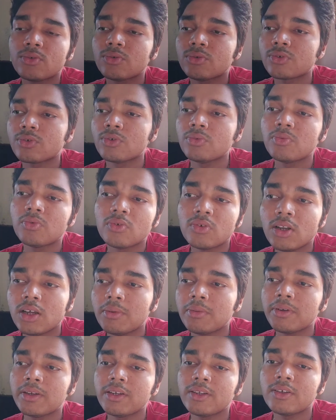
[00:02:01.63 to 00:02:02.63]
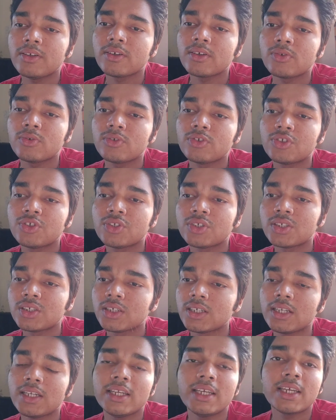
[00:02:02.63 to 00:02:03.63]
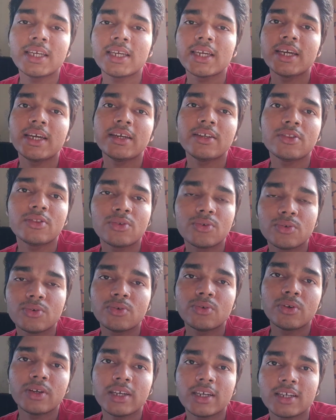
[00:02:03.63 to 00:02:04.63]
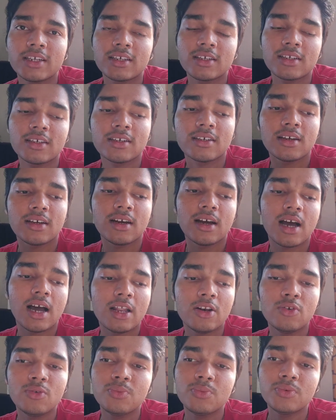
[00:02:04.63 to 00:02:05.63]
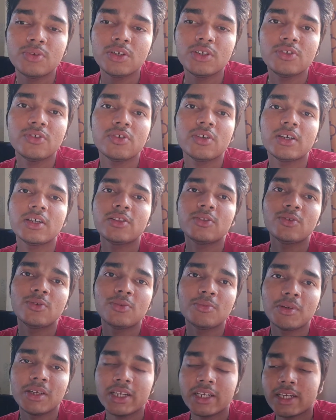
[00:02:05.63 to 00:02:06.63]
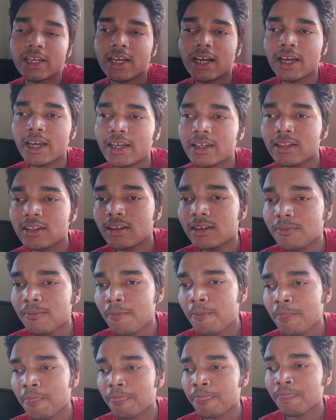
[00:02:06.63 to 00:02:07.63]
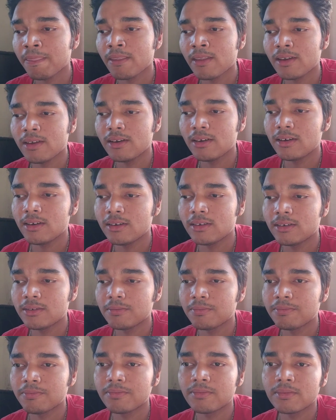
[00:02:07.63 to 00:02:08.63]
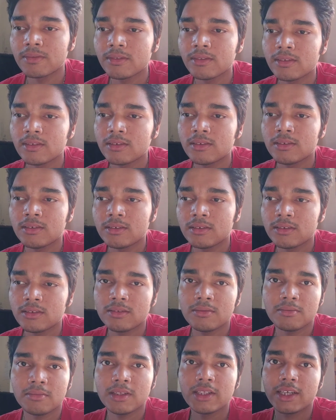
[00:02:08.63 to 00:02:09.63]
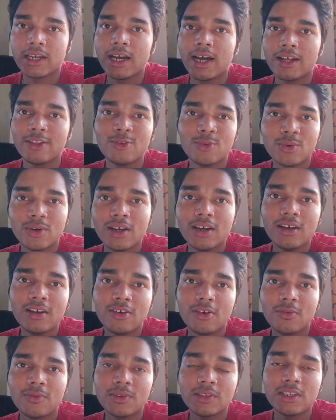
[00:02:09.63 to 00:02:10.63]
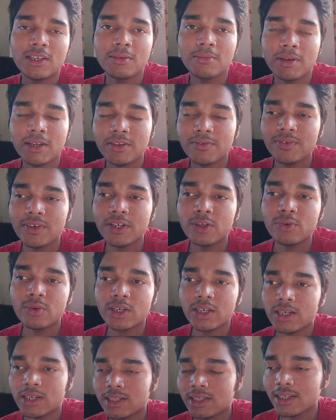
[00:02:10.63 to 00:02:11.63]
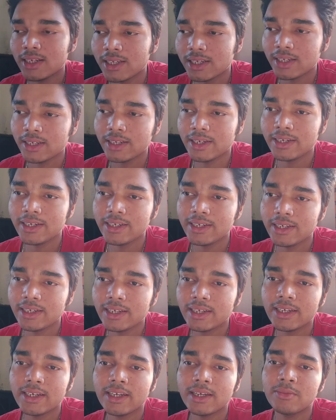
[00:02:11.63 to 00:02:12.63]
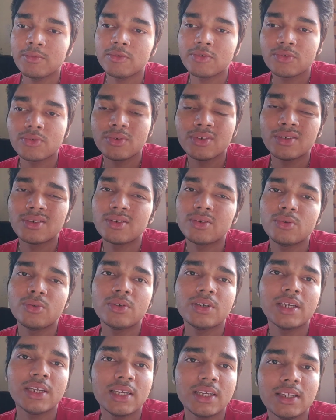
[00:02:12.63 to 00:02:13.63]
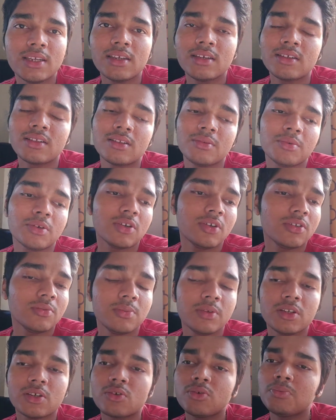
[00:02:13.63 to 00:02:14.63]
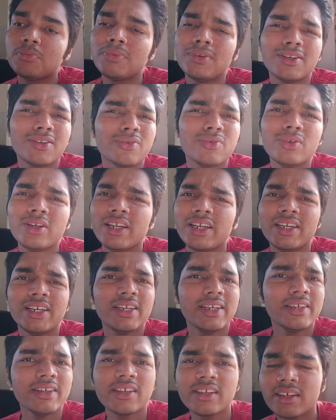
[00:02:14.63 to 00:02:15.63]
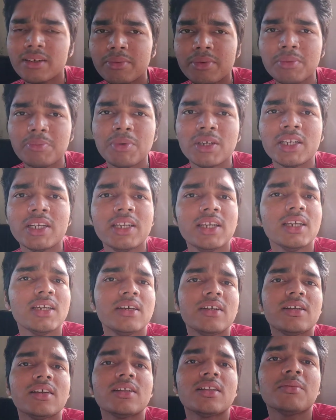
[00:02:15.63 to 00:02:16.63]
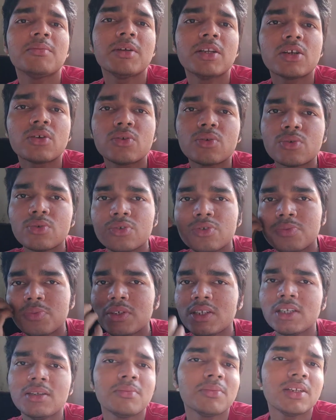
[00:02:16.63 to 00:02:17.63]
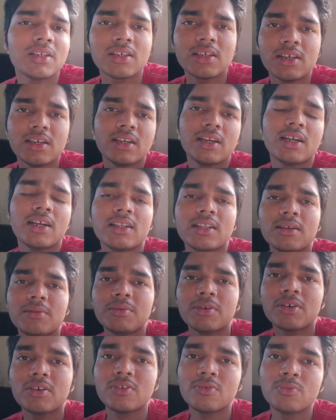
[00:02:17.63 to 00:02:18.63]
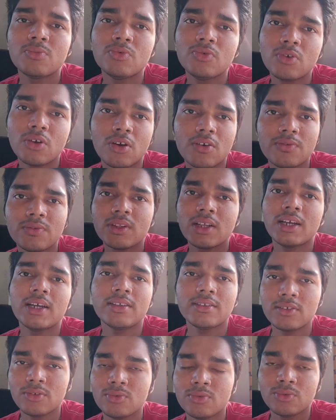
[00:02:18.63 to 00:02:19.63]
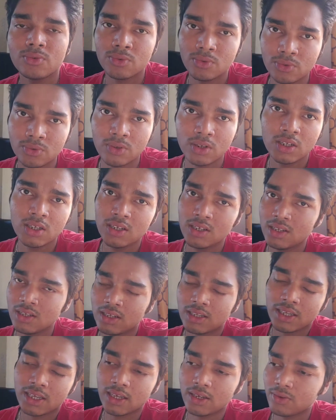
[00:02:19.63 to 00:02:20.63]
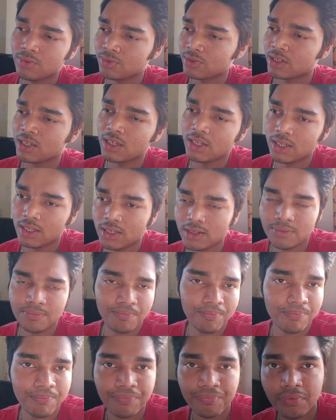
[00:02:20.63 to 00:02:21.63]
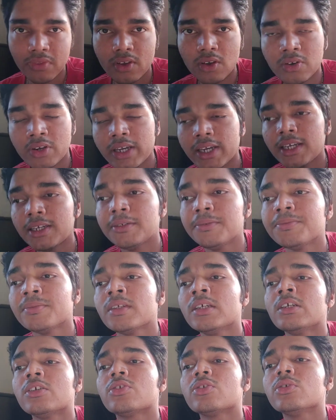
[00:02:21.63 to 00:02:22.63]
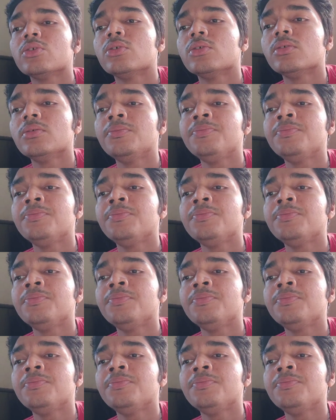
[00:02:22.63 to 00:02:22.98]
तो उसको बोला मैंने कुछ ले आए तो एक आलू पूड़ी जो है दो मैंने खाया था आ, मैं दिखा दूंगा ऑब्वियसली मैंने वीडियो किया था लेकिन एडिटिंग के टाइम उसको इंक्लूड नहीं किया था बिकॉज मेरे को बिल्कुल एडिटिंग का भी मन नहीं कर रहा था मेरे को कुछ भी नहीं मन कर रहा था बिकॉज मूड ऑफ था एज़ यू नो के उसके लिए ओके सो